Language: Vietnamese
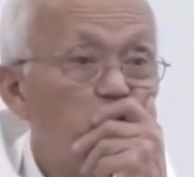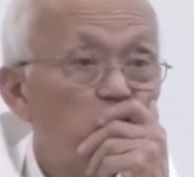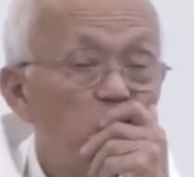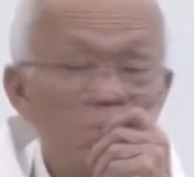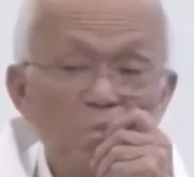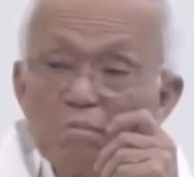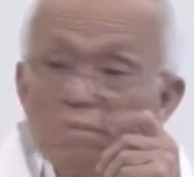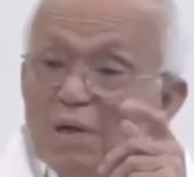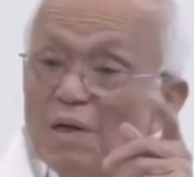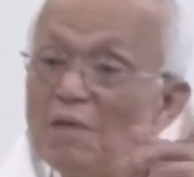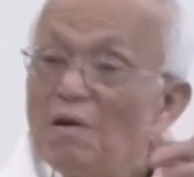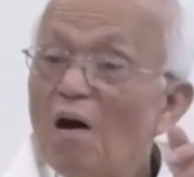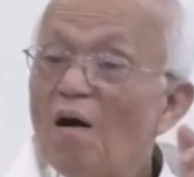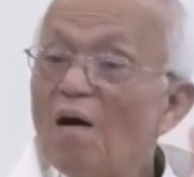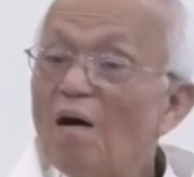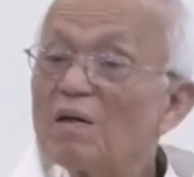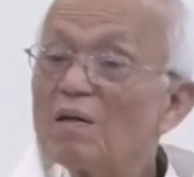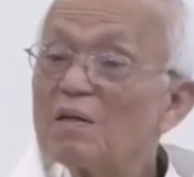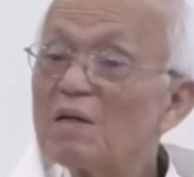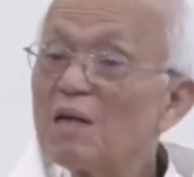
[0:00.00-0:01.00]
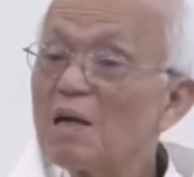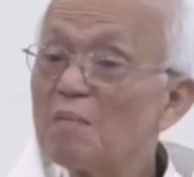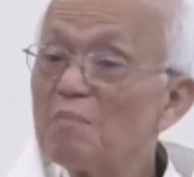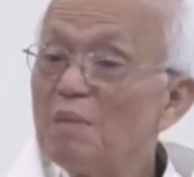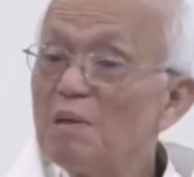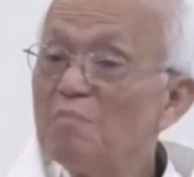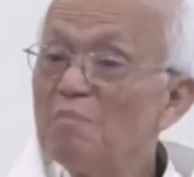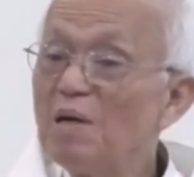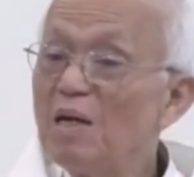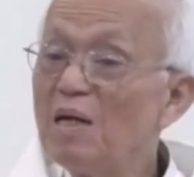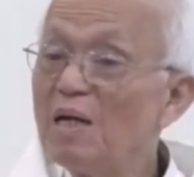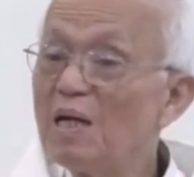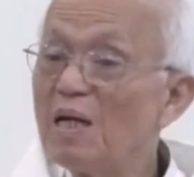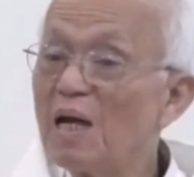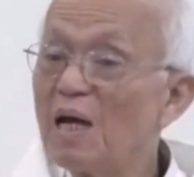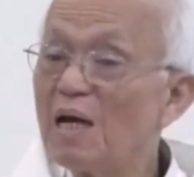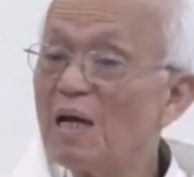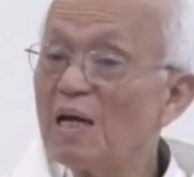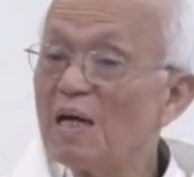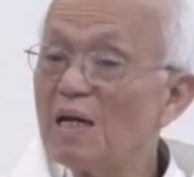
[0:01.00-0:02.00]
Bên đó tức là bên mình đây nè.
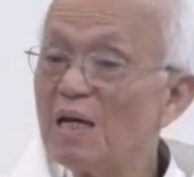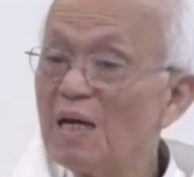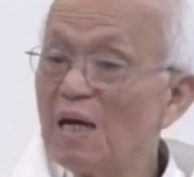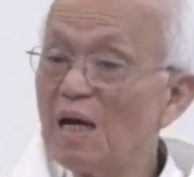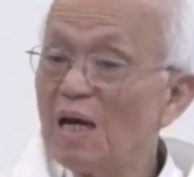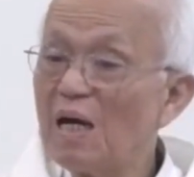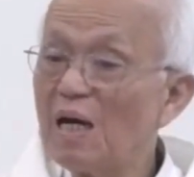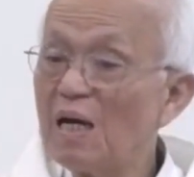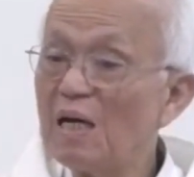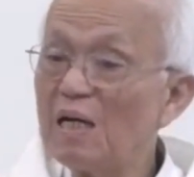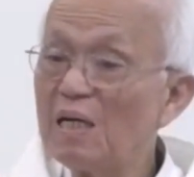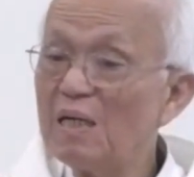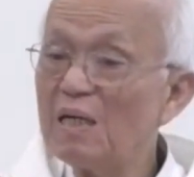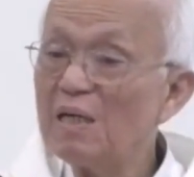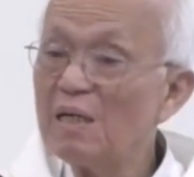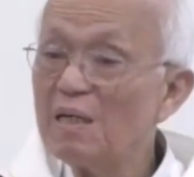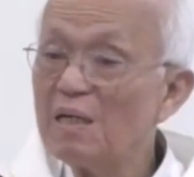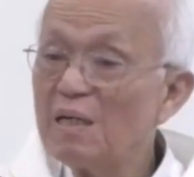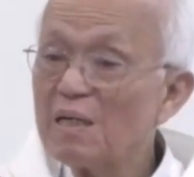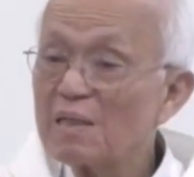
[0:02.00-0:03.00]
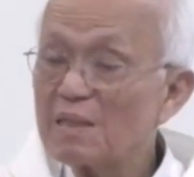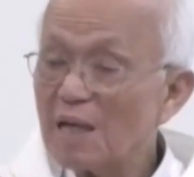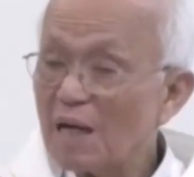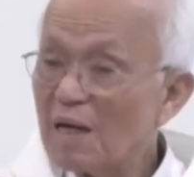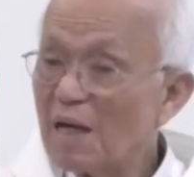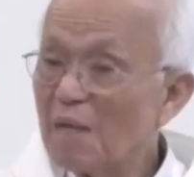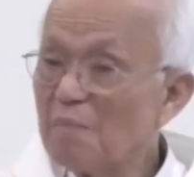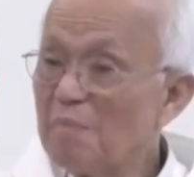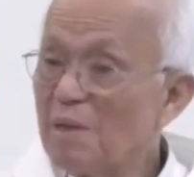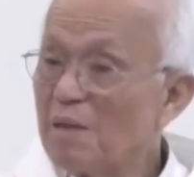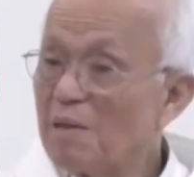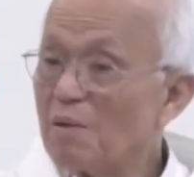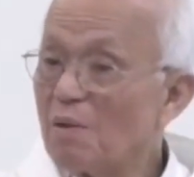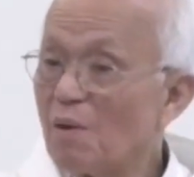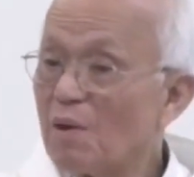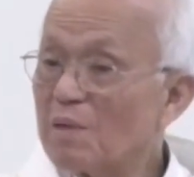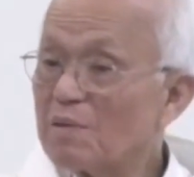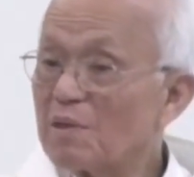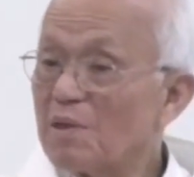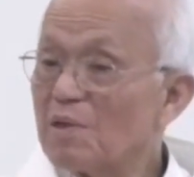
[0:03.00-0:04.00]
Chắc là mình
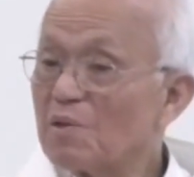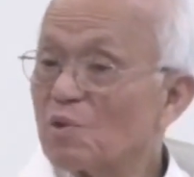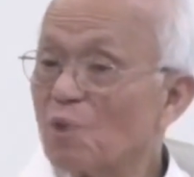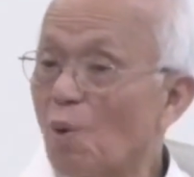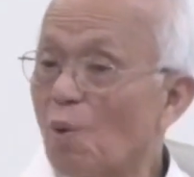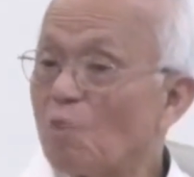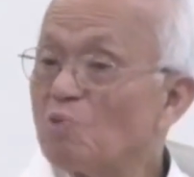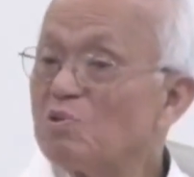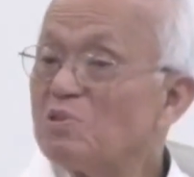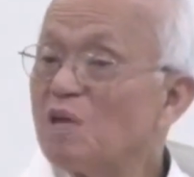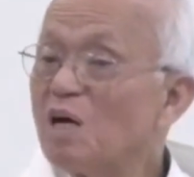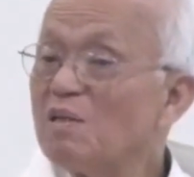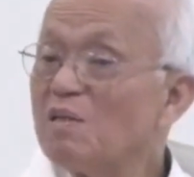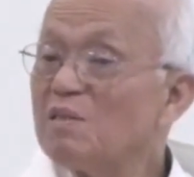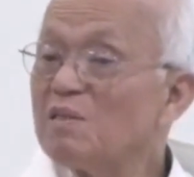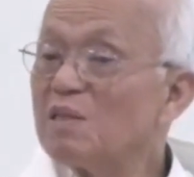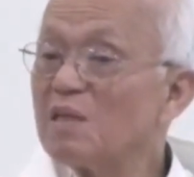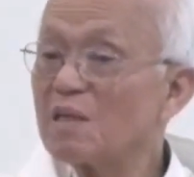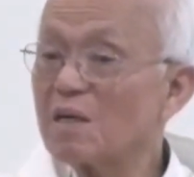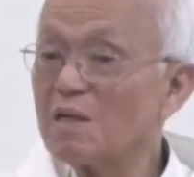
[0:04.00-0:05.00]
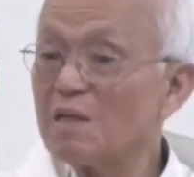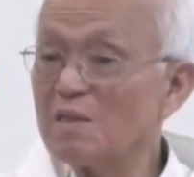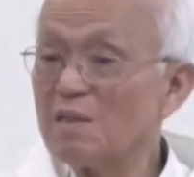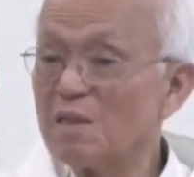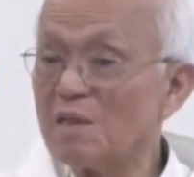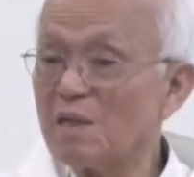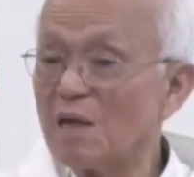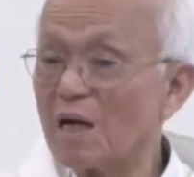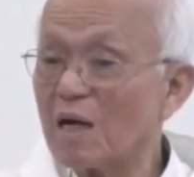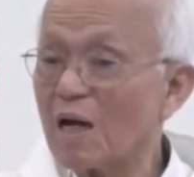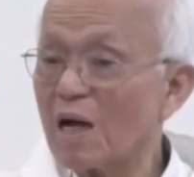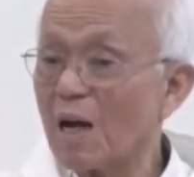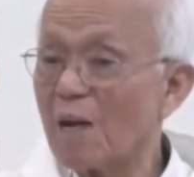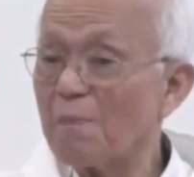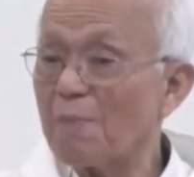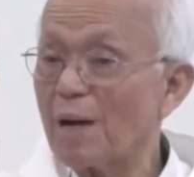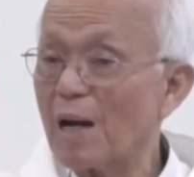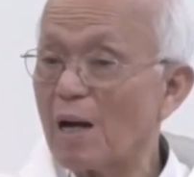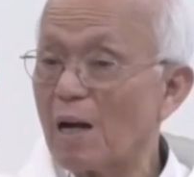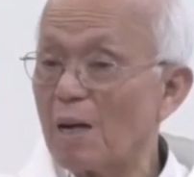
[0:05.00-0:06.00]
nói tiếng thổ dân cái gì
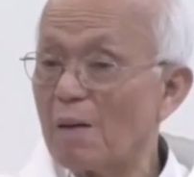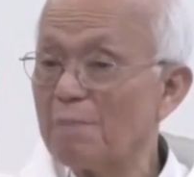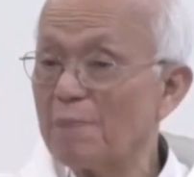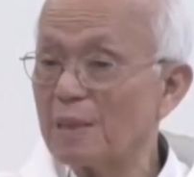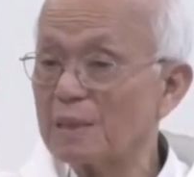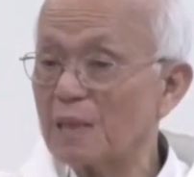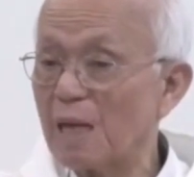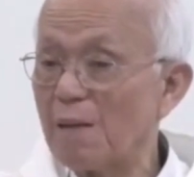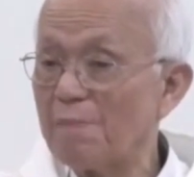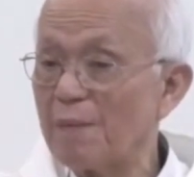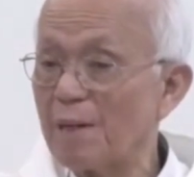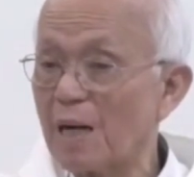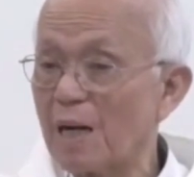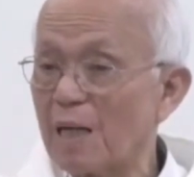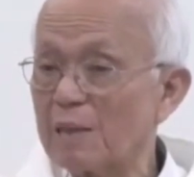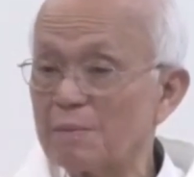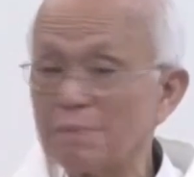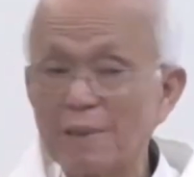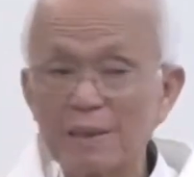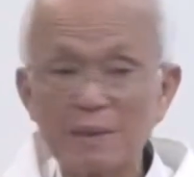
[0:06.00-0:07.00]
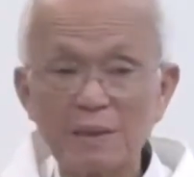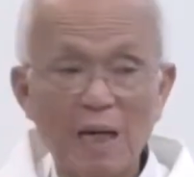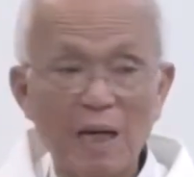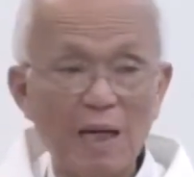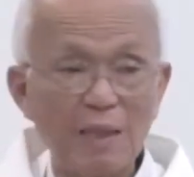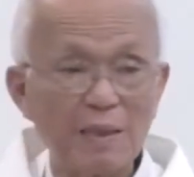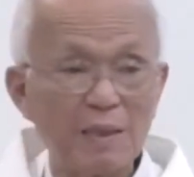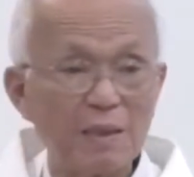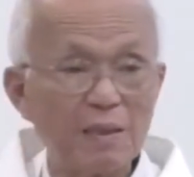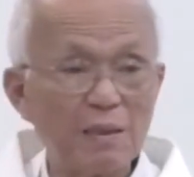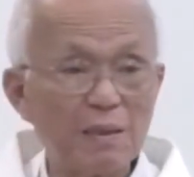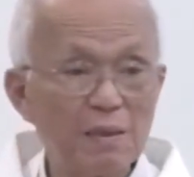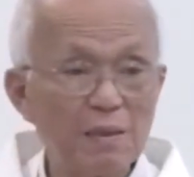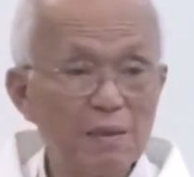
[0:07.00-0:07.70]
maratmata gì đó